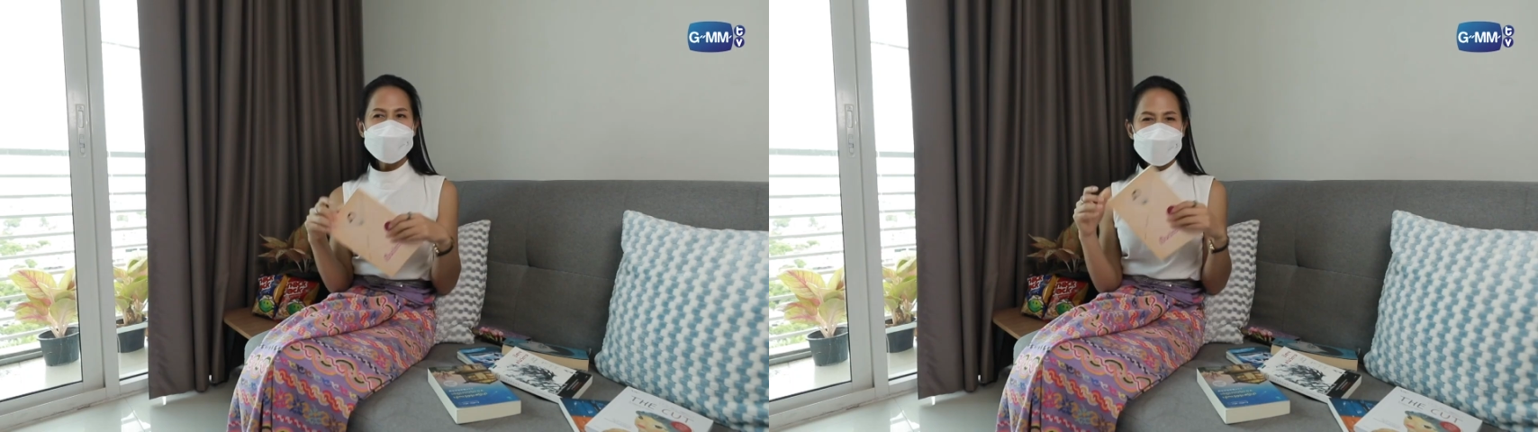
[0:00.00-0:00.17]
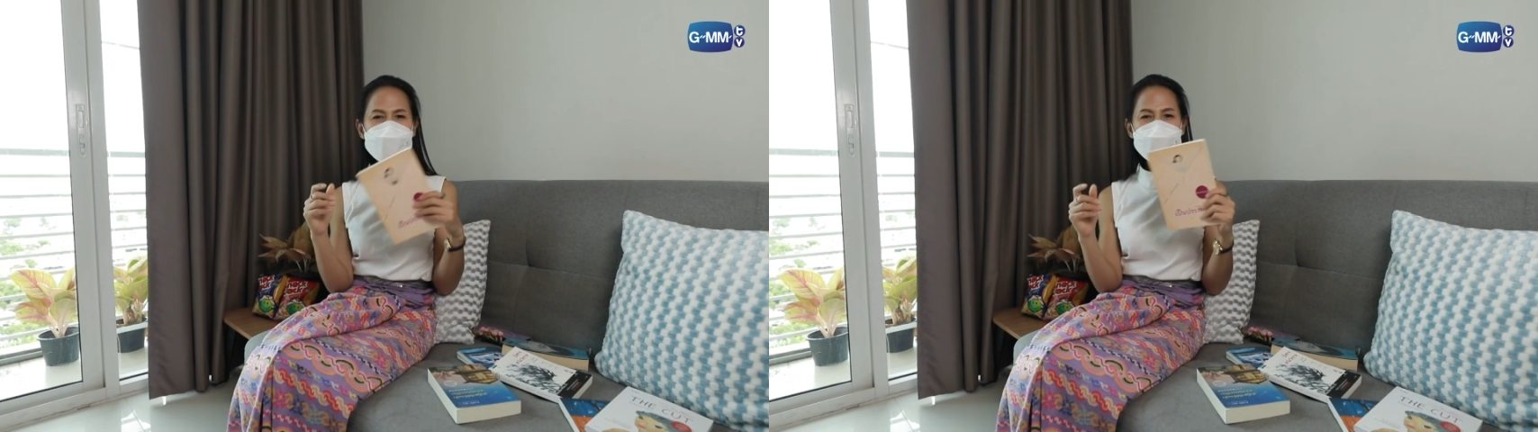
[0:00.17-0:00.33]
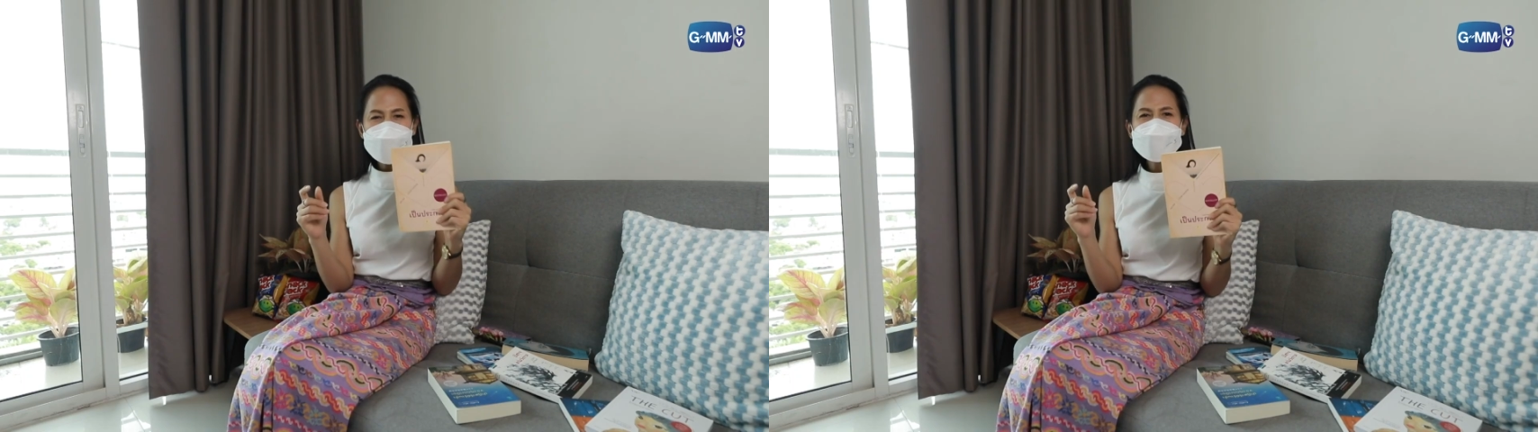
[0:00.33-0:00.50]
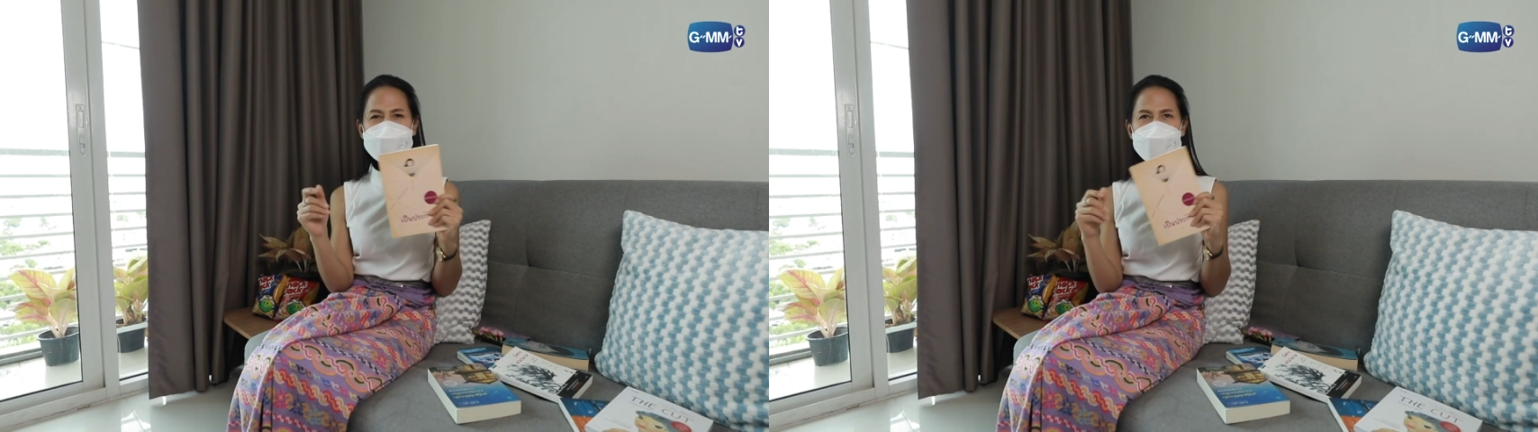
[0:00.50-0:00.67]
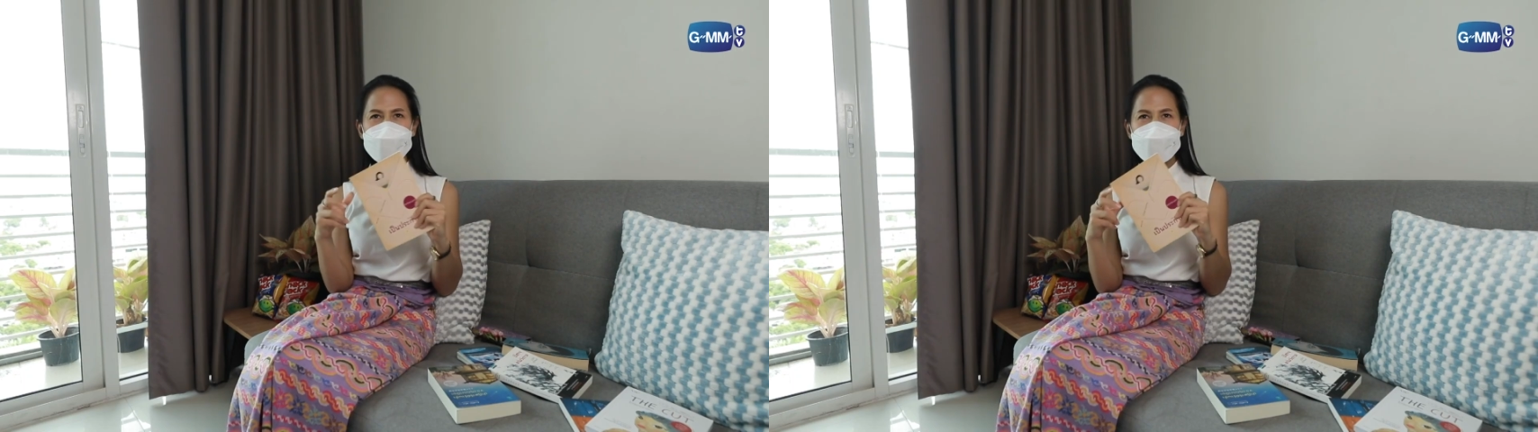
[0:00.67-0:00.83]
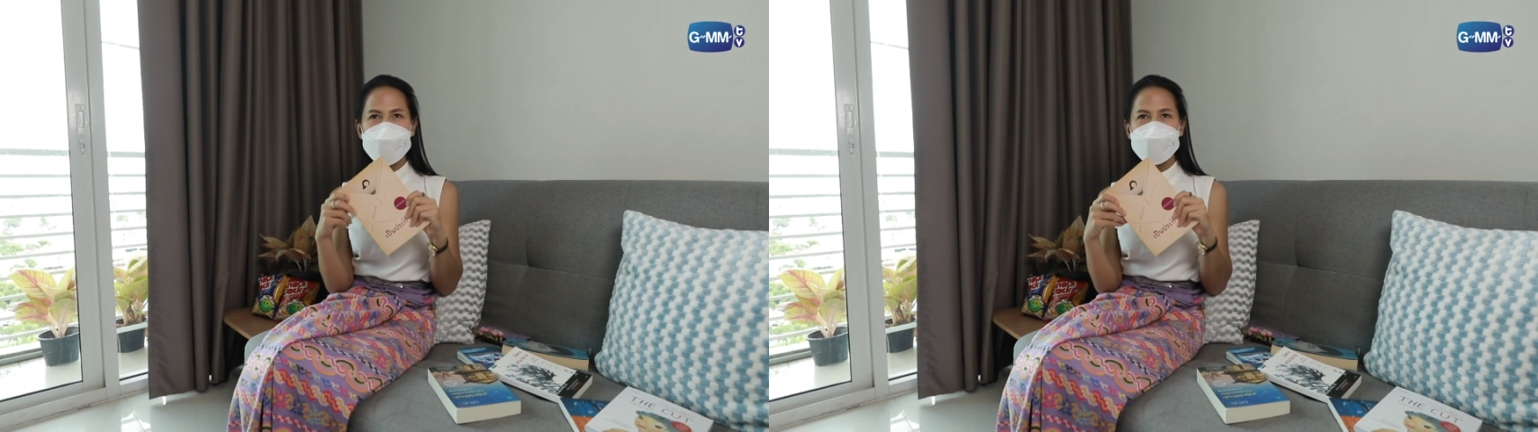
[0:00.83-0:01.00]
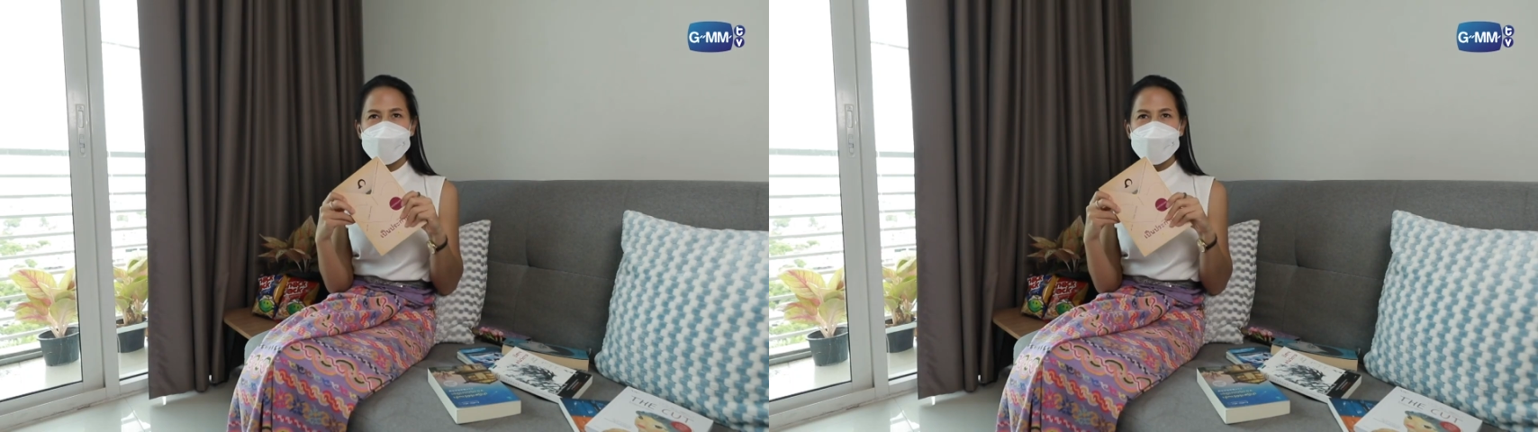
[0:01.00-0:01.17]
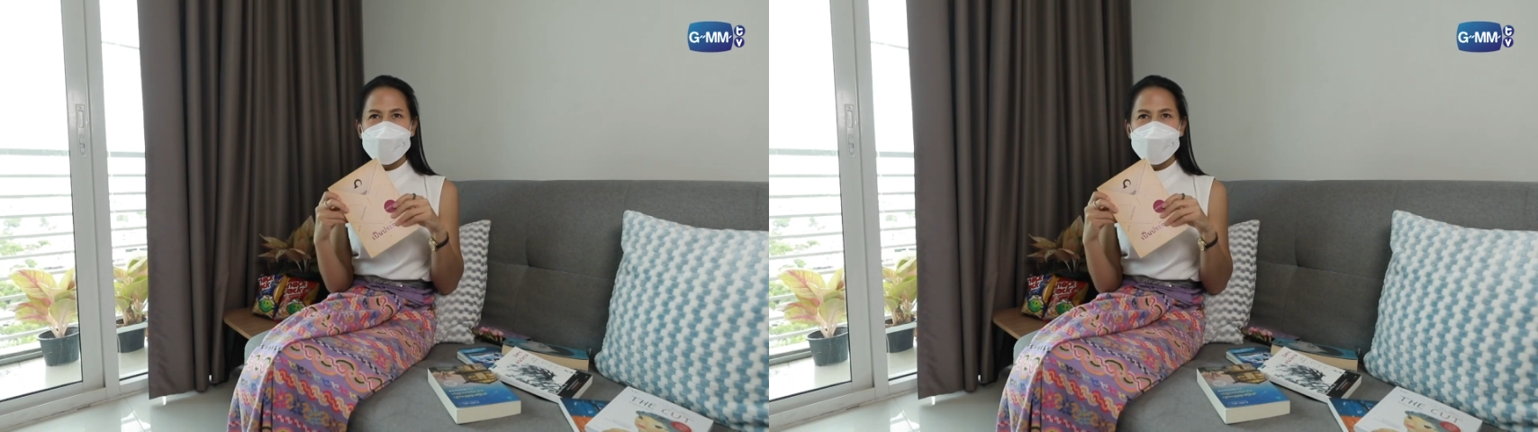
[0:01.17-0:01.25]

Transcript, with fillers: ซึ่งเรารู้สึกว่าเรื่องนี้มันแบบ